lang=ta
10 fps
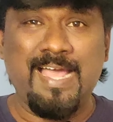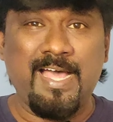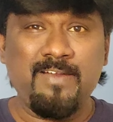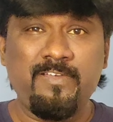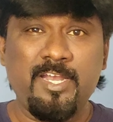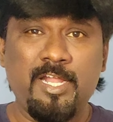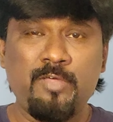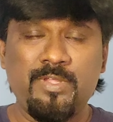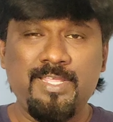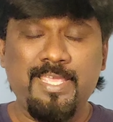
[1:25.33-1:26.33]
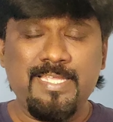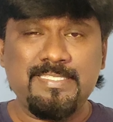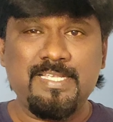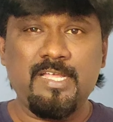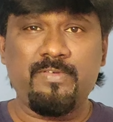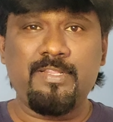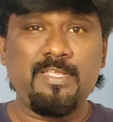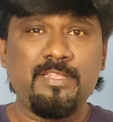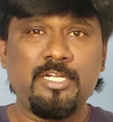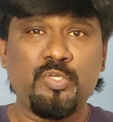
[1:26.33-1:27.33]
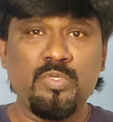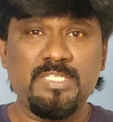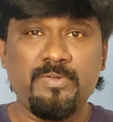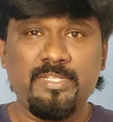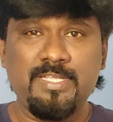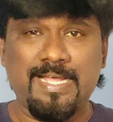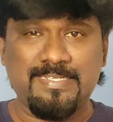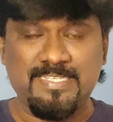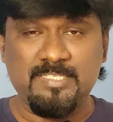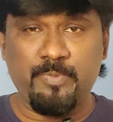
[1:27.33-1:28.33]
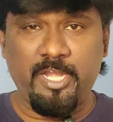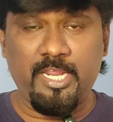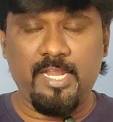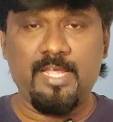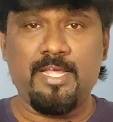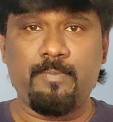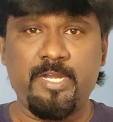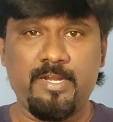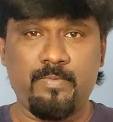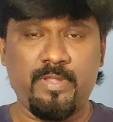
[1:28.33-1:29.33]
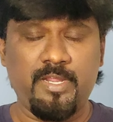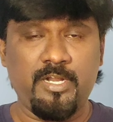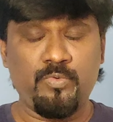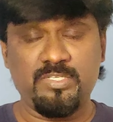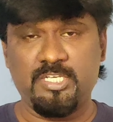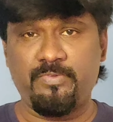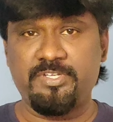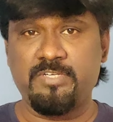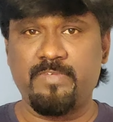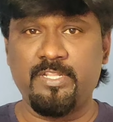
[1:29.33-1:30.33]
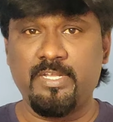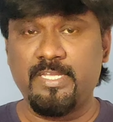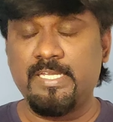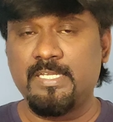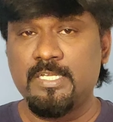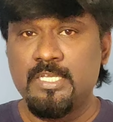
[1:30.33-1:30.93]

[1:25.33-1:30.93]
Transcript: யார் வேணாலும் வந்து ஈஸியாக வந்து இந்த டூல்ஸை வந்து அக்சஸ் பண்ணிக்கலாம் அப்படின்ற மாதிரியான ஒரு சுச்சுவேஷன் வந்திருக்கு